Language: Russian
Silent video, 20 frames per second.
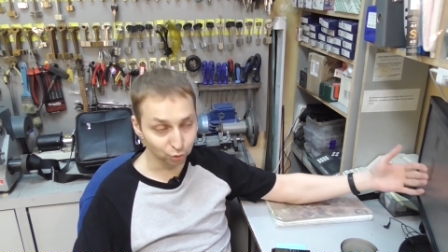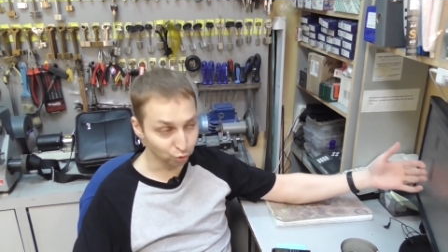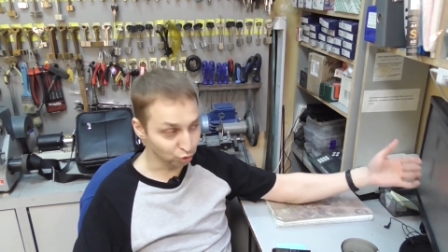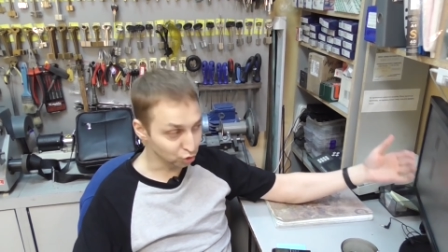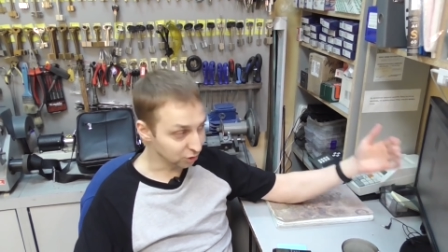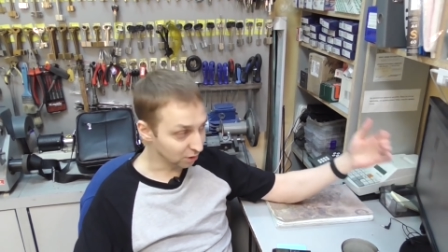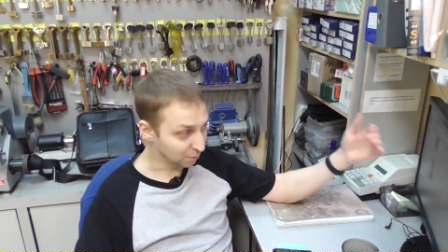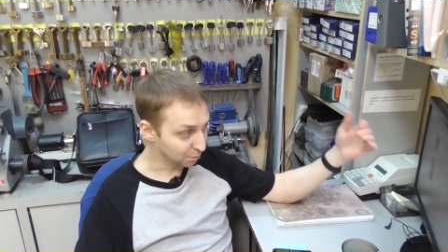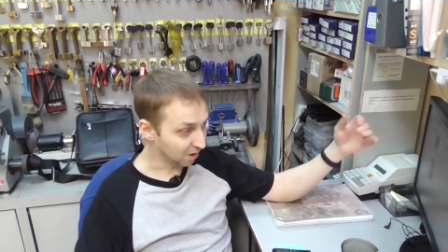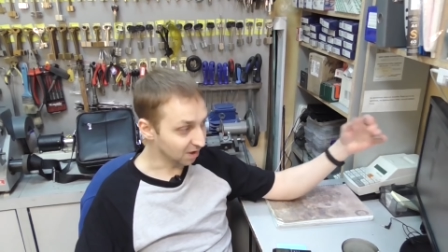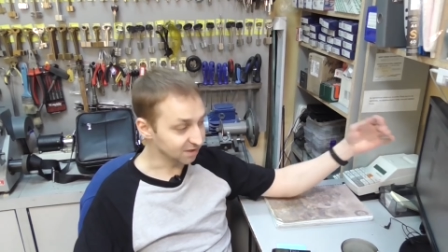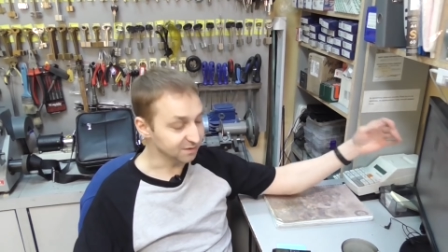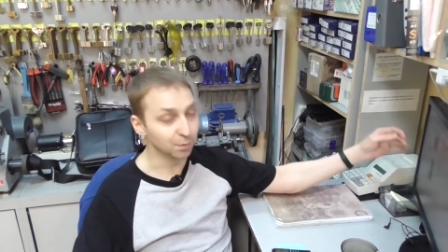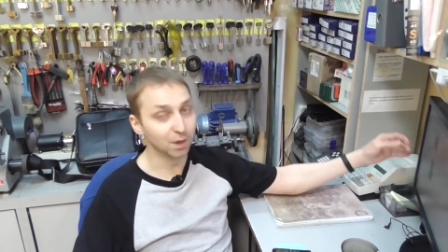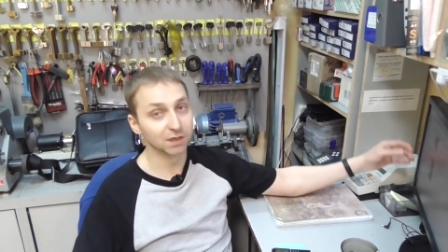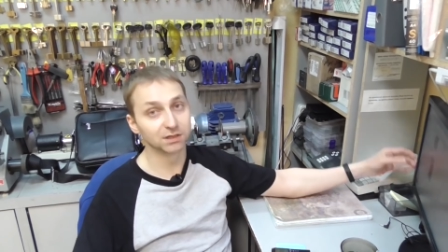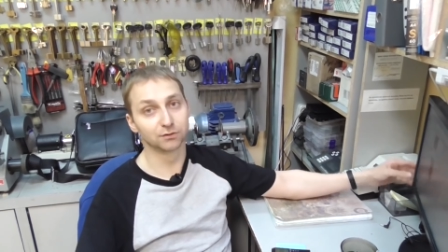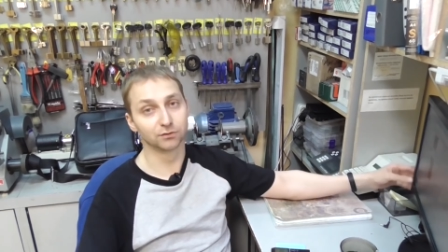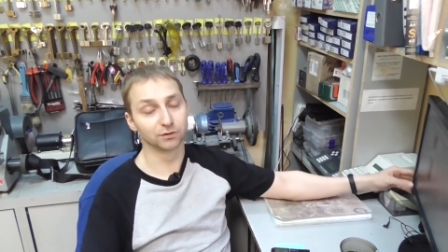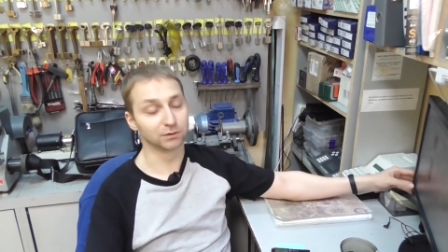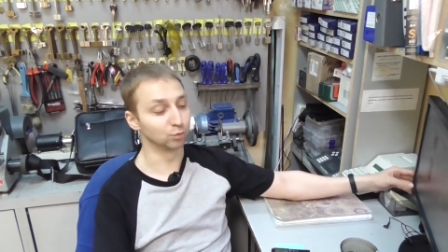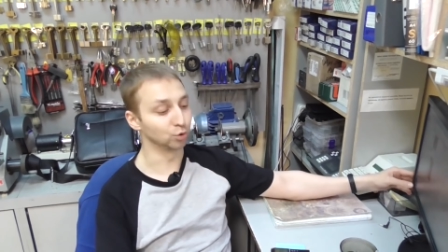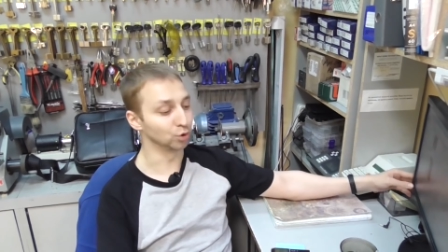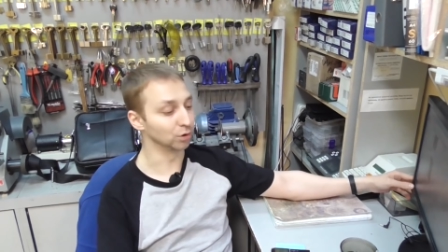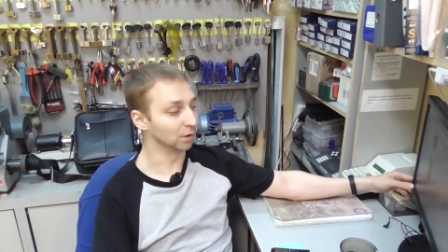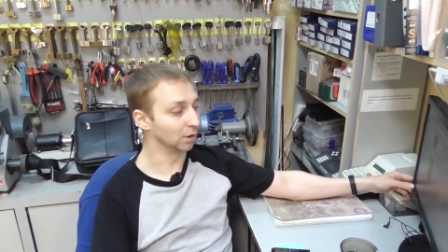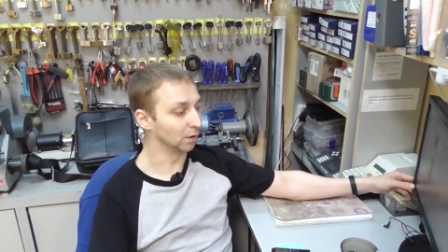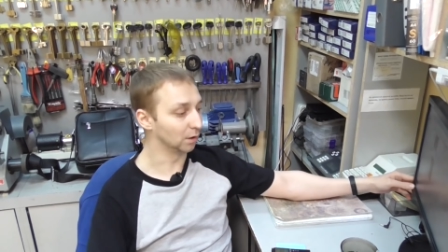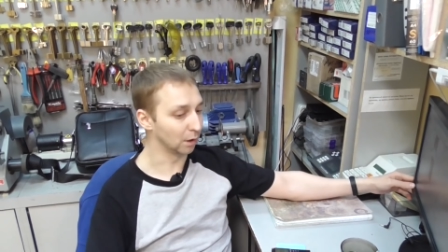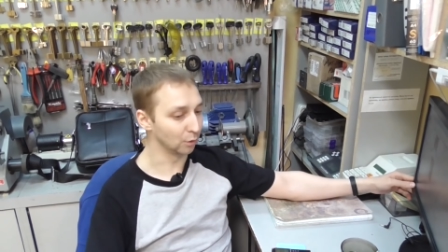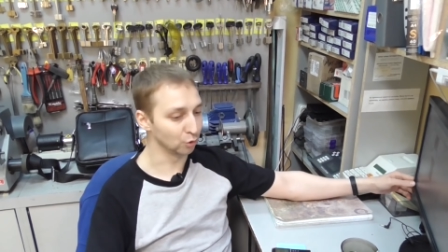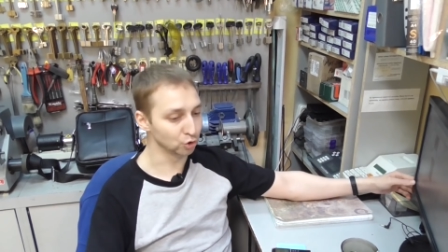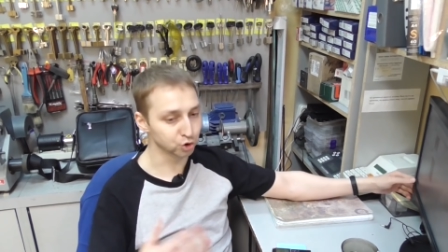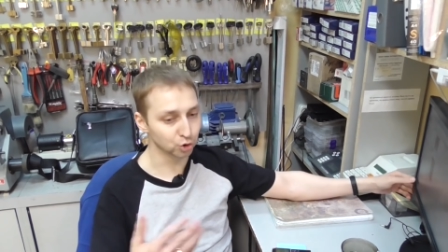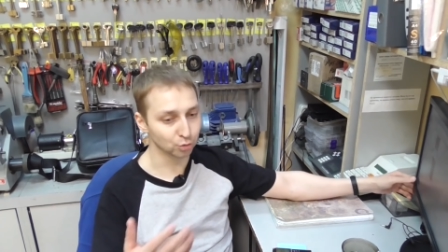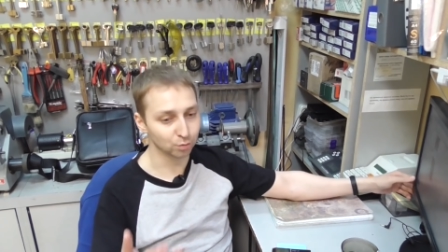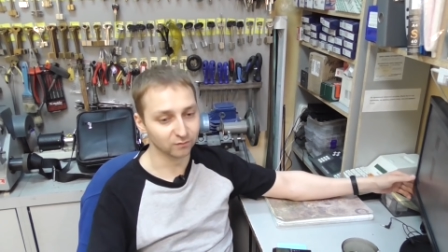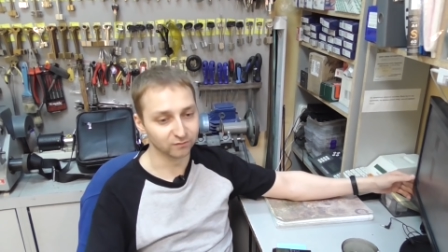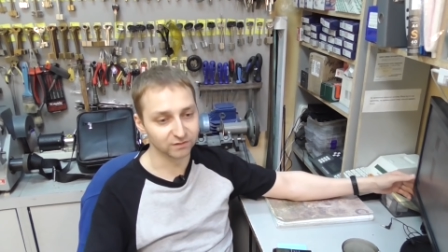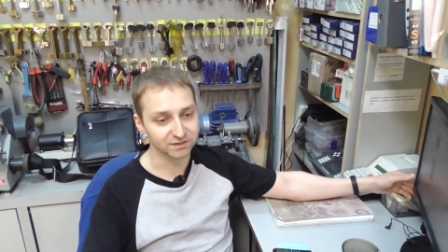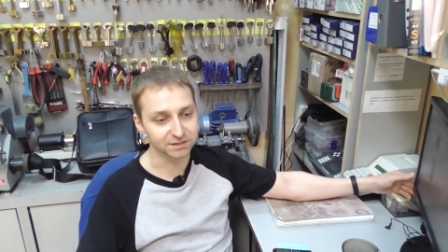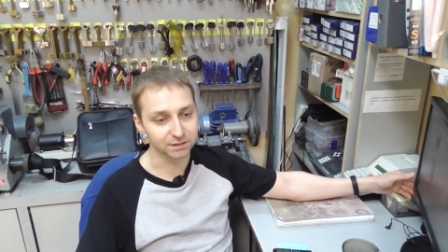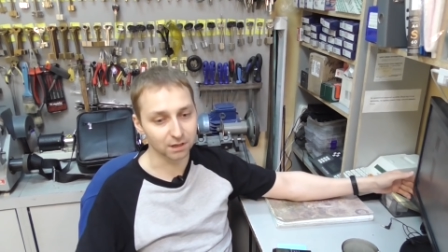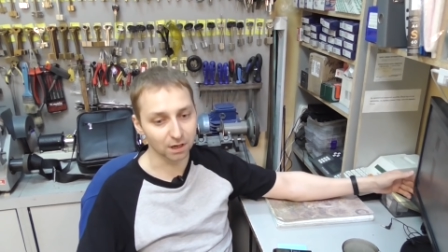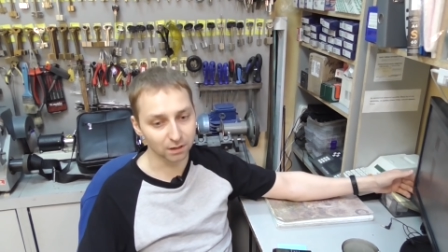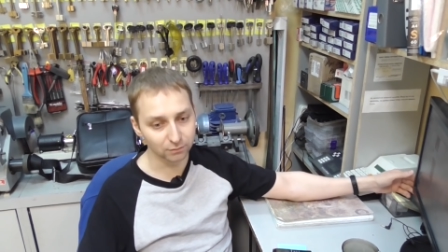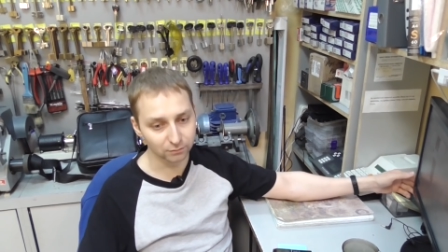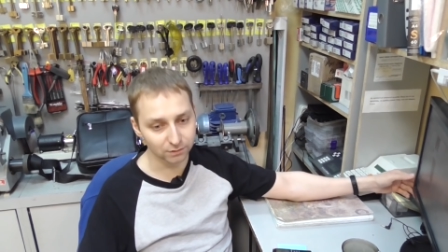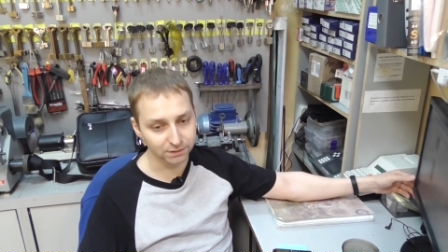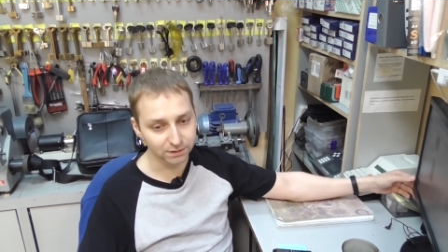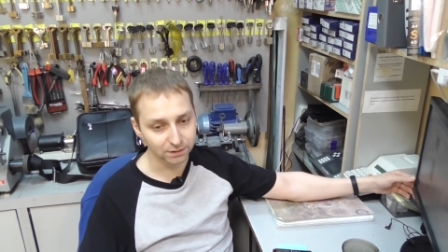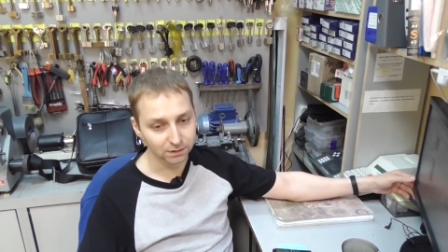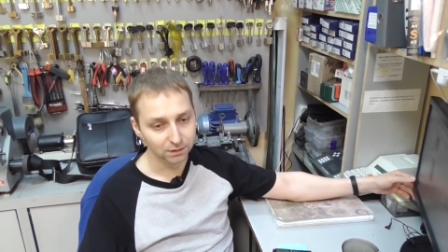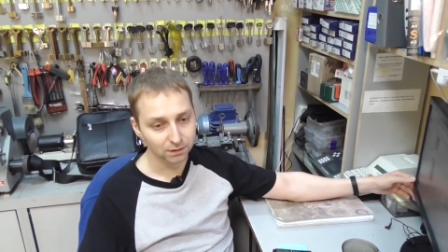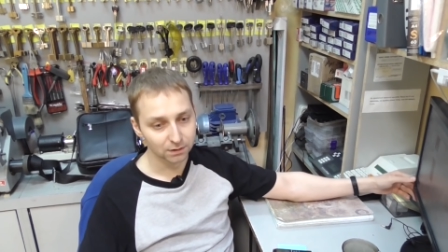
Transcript: нужно просматривать будет для того, чтобы выстраивать